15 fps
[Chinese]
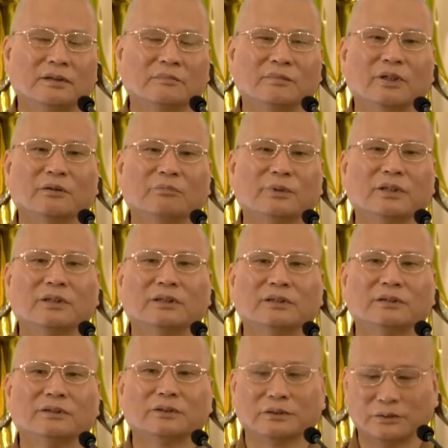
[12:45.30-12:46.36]
没有别的，
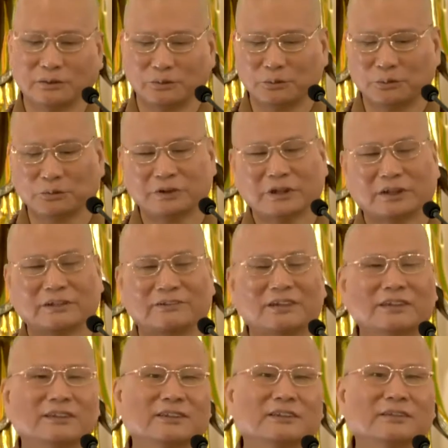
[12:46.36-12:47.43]
就是用互讲的
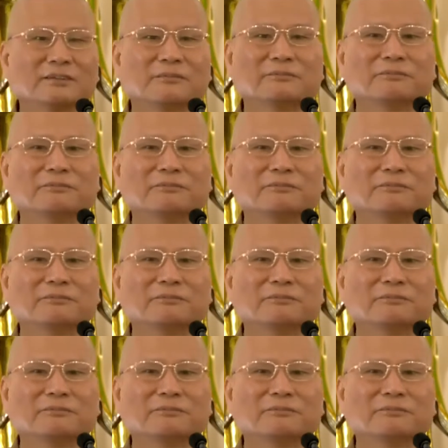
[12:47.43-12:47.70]
方式